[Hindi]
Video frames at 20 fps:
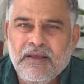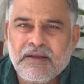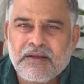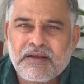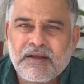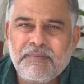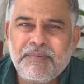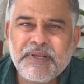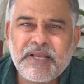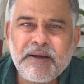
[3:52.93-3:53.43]

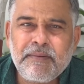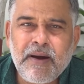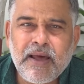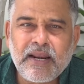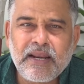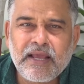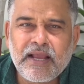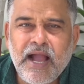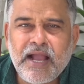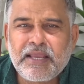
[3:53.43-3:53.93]
कभी कभार
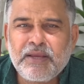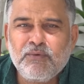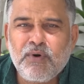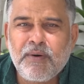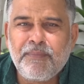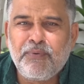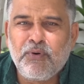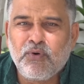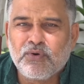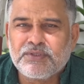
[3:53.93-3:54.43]
लगा कि वह
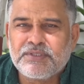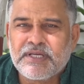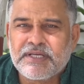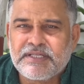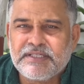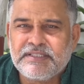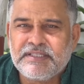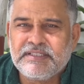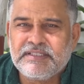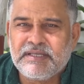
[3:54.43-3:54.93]
फ़ोन से
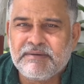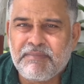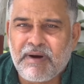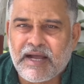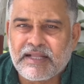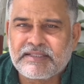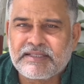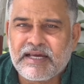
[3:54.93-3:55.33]
किसी से बात